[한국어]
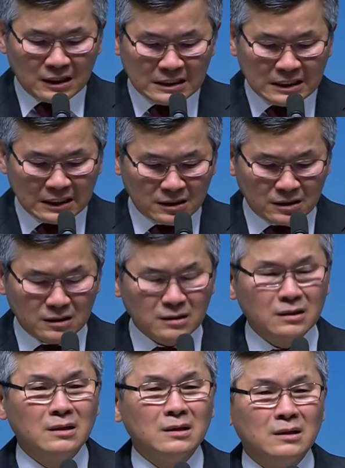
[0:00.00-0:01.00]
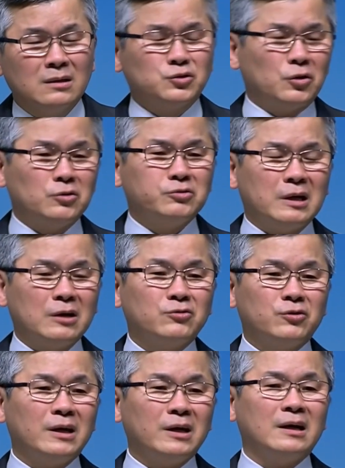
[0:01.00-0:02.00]
이제는 그
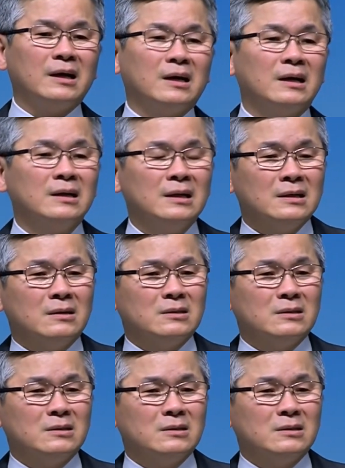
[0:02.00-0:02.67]
초등학교애가